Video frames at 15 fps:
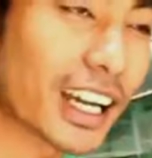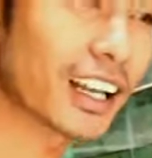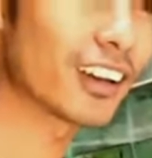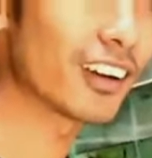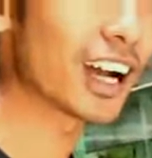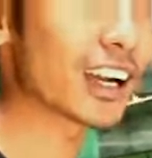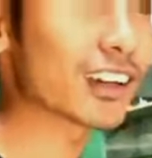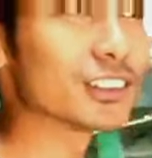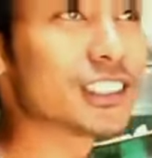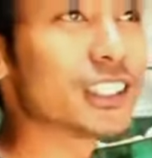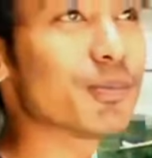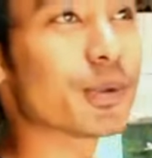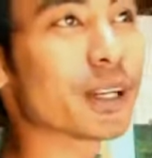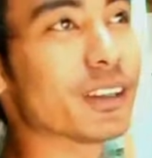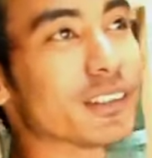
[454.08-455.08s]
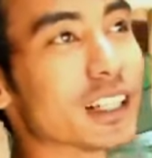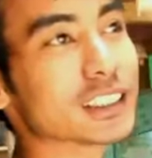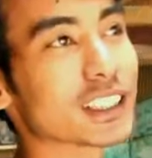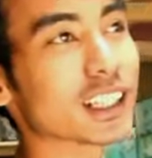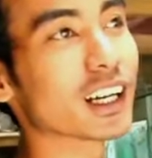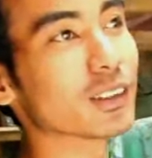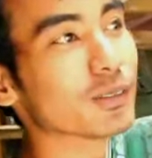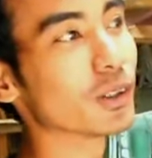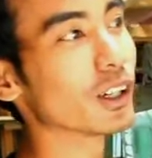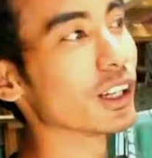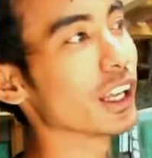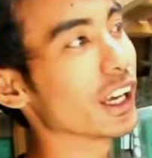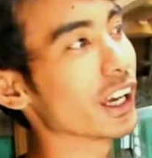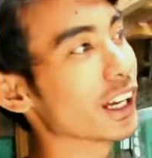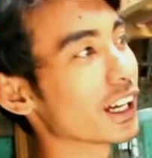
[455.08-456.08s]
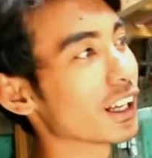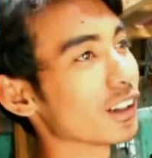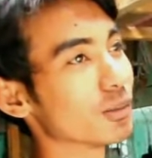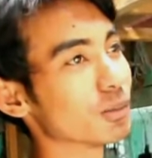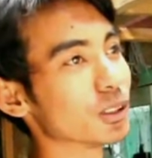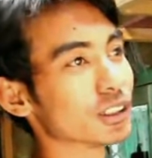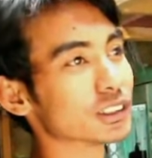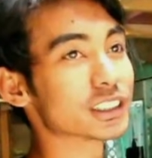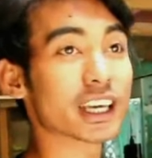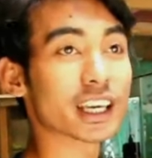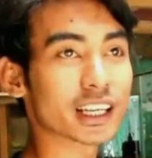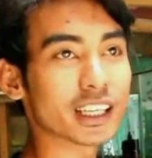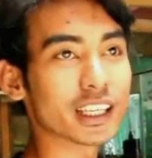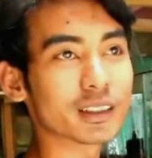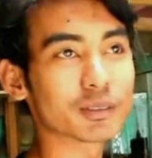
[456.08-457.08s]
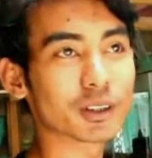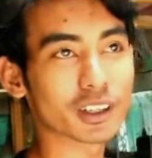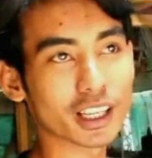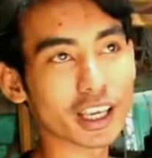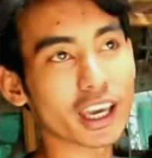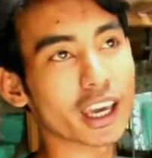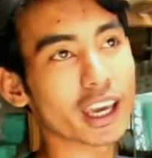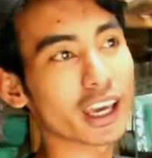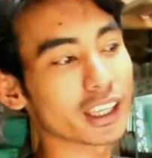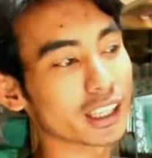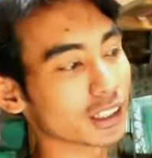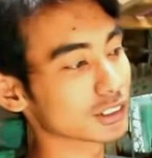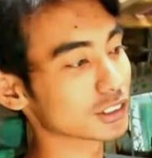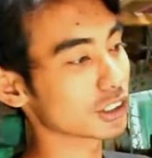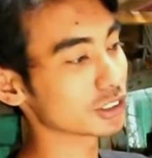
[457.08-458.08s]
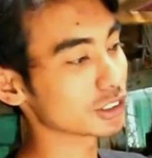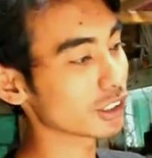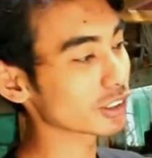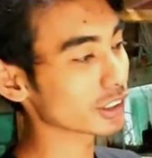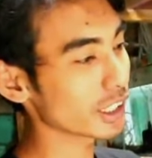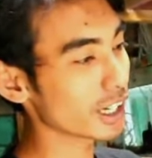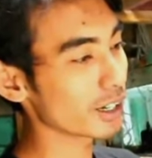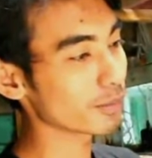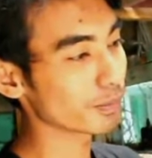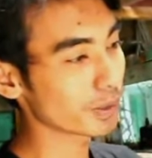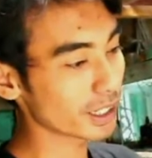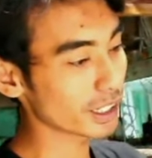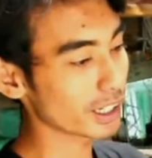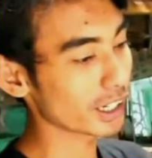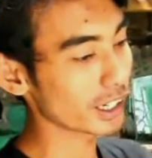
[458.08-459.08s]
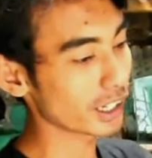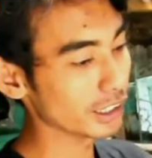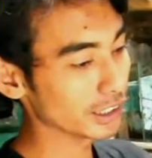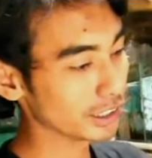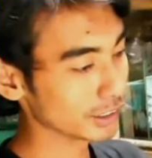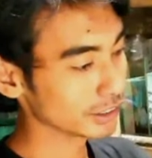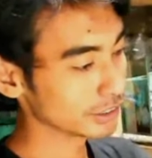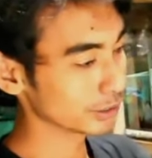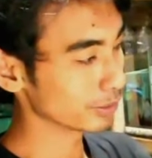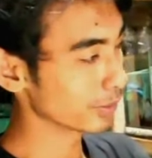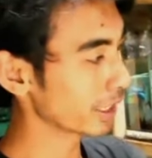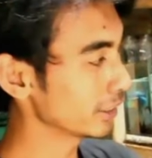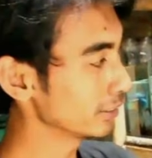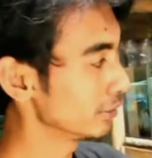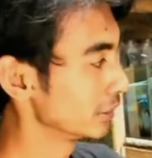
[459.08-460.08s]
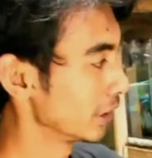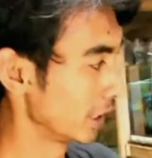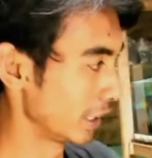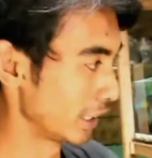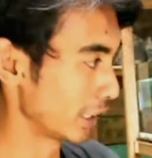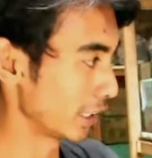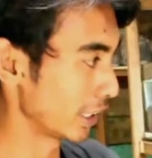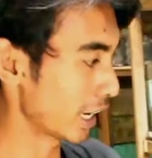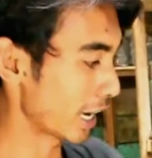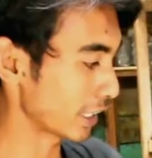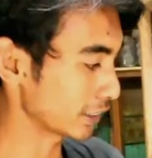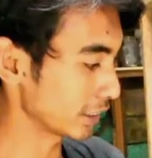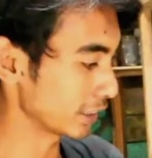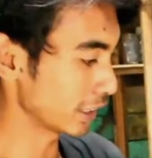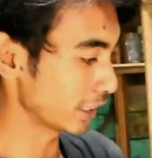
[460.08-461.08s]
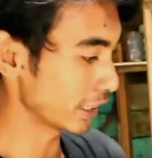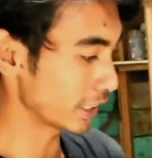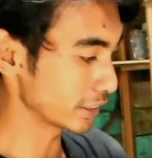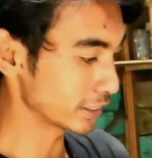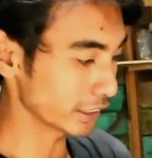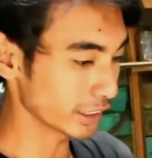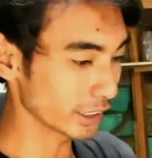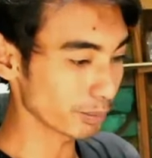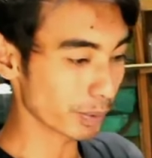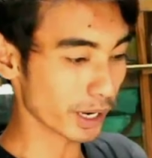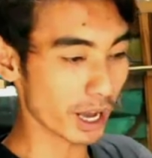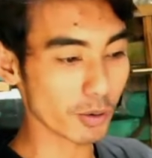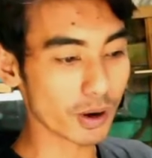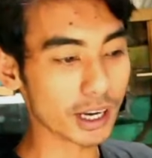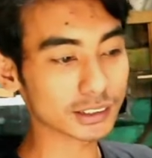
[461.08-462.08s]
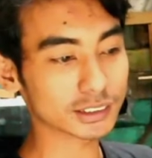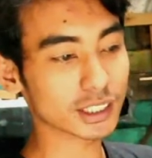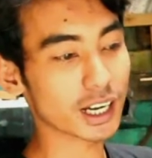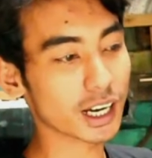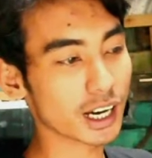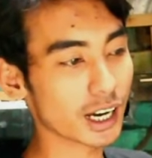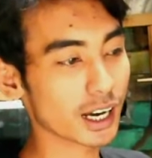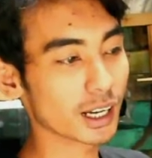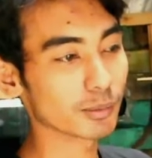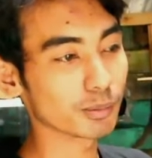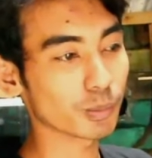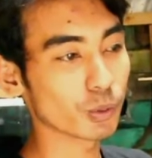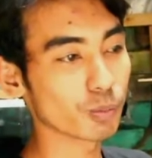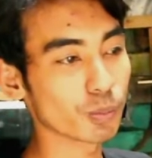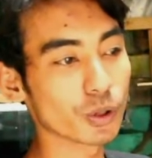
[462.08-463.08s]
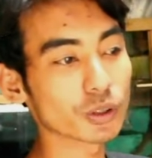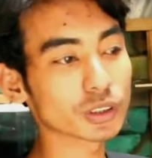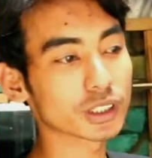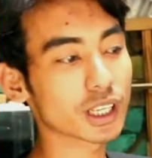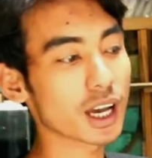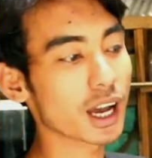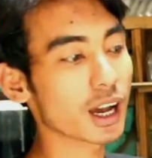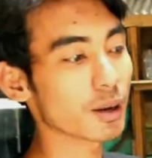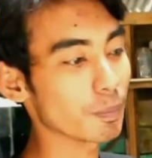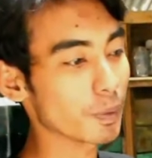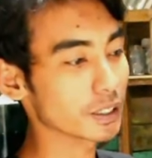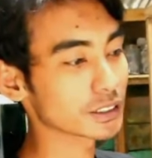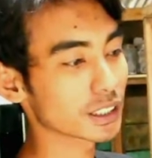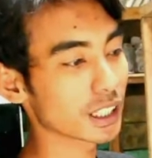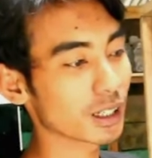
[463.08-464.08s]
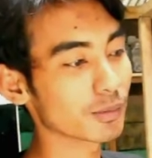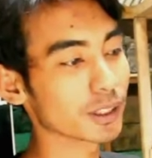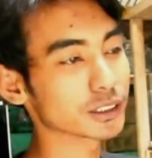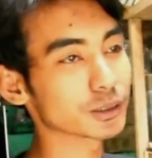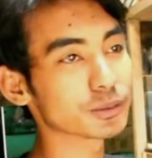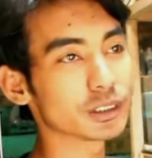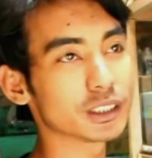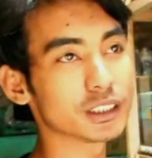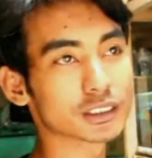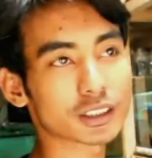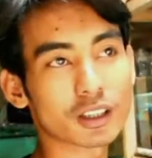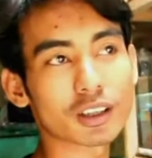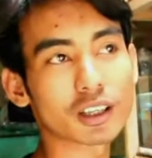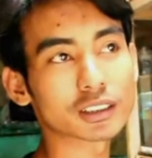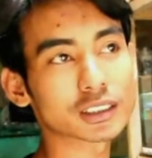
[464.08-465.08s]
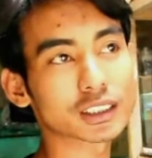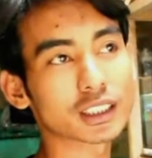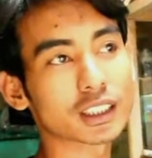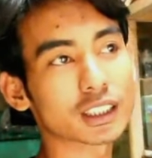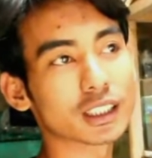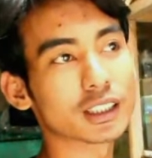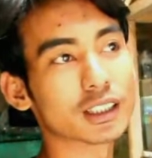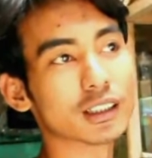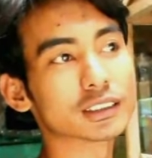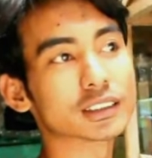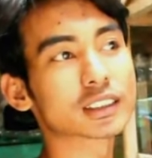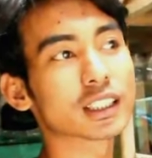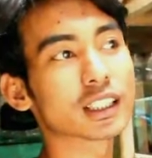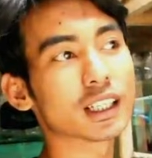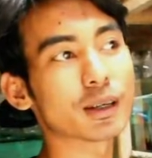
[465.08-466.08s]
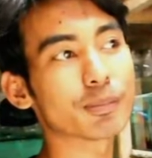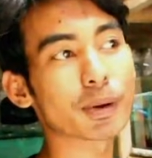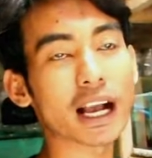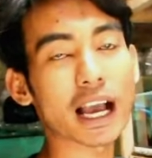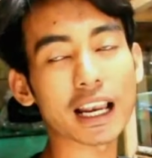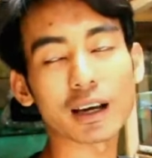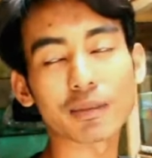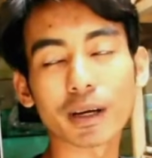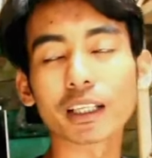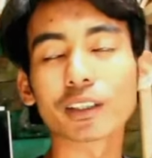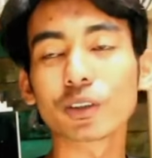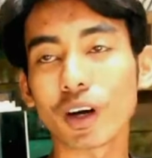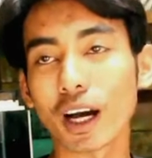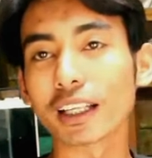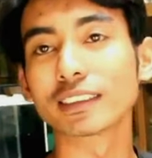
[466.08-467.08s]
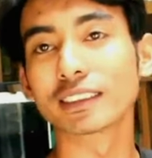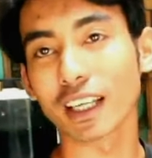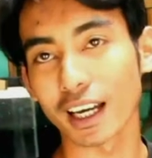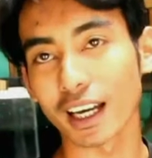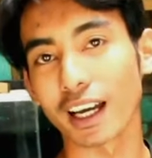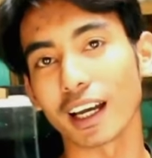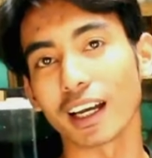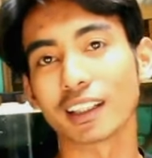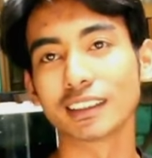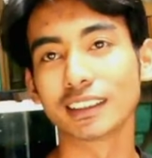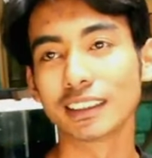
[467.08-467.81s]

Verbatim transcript: kalau aku sih prima sangat boleh kalau boleh, mau ya? sharing boleh oh. yang cocoknya apa. Cuman uh, artinya dari segi perawatan, pupuknya apa segala macam insya Allah se sepengalamanku aja.